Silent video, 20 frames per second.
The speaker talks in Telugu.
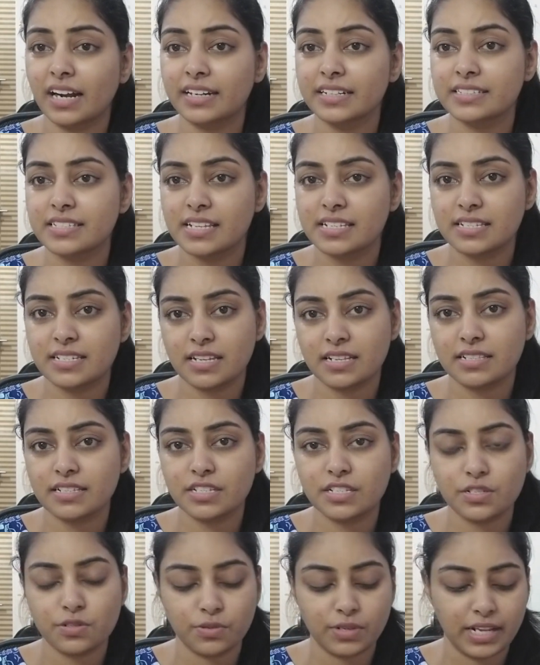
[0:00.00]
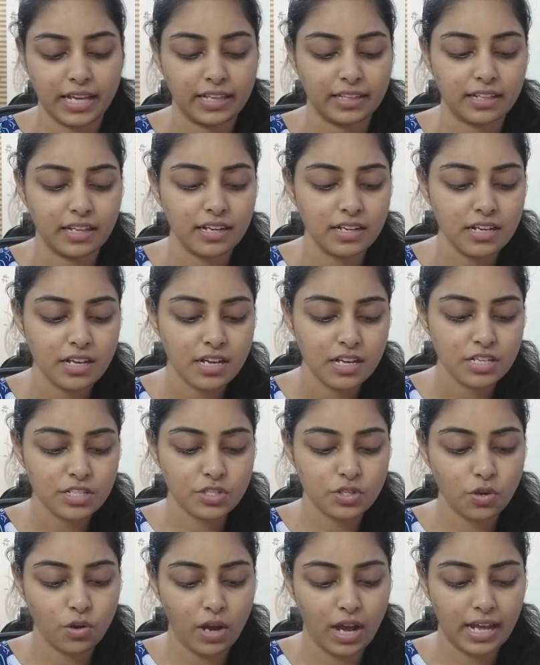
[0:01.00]
కన్సిస్టెన్సీస్ ఉంటాయి కదా
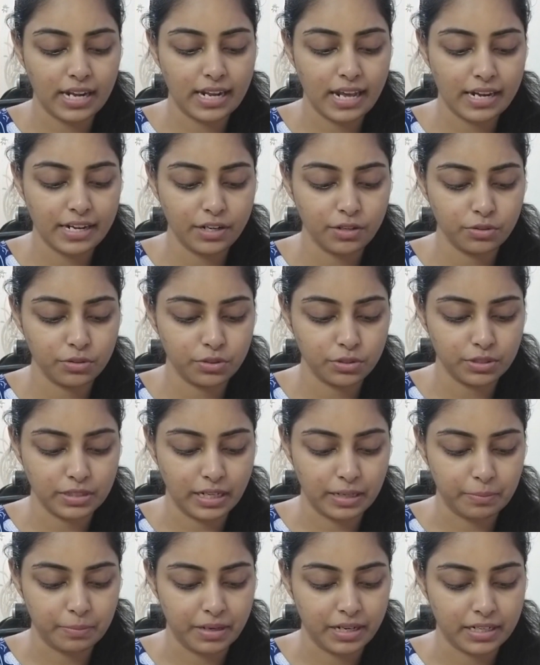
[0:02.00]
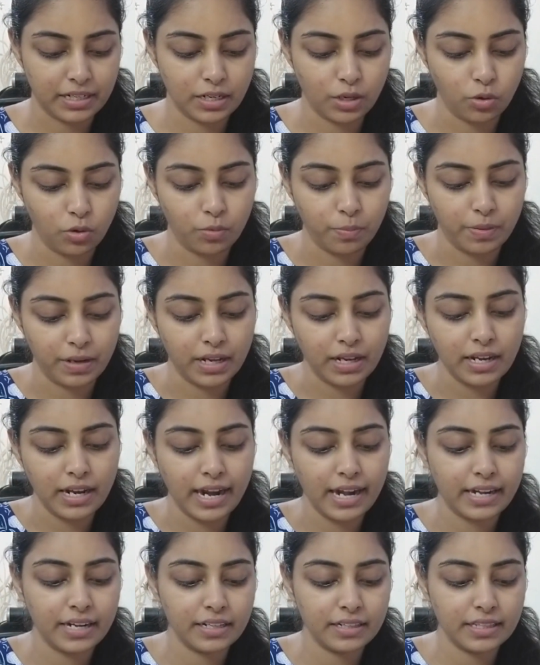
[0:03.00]
సో అలానే ఉంటుందన్నమాట లోపల
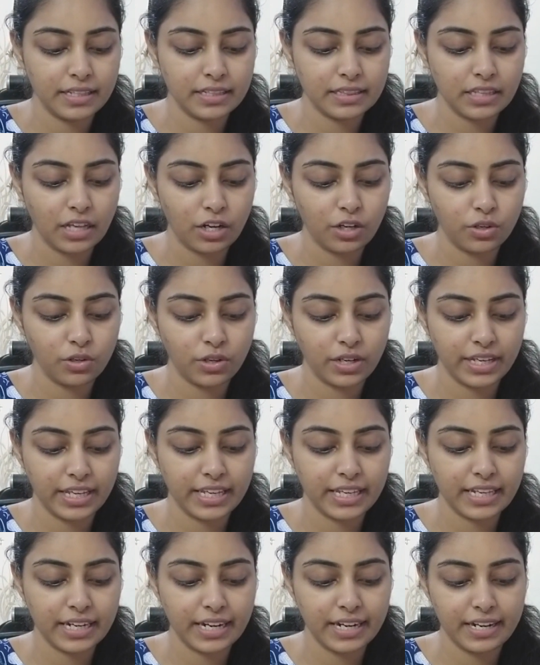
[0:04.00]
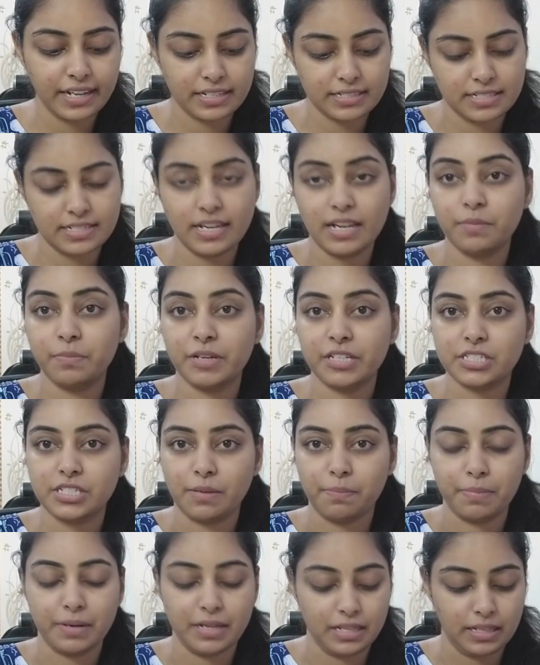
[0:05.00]
అండ్ దీని తలుకు ఇంగ్రీడియంట్స్ నేను మీకు
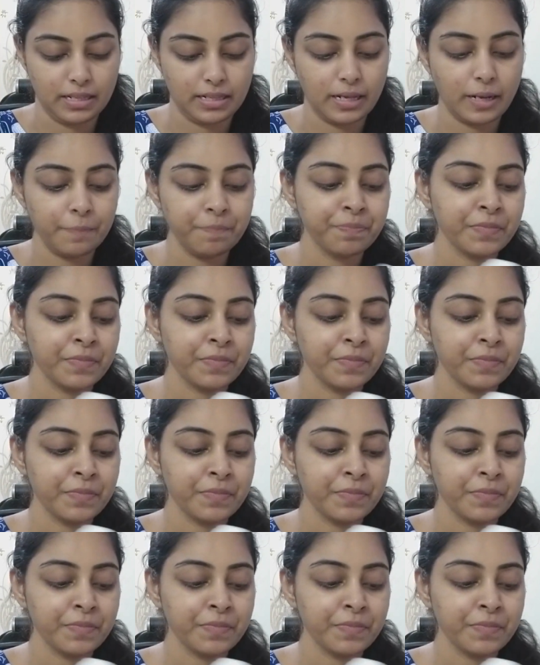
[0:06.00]
చెప్పలేదు కదా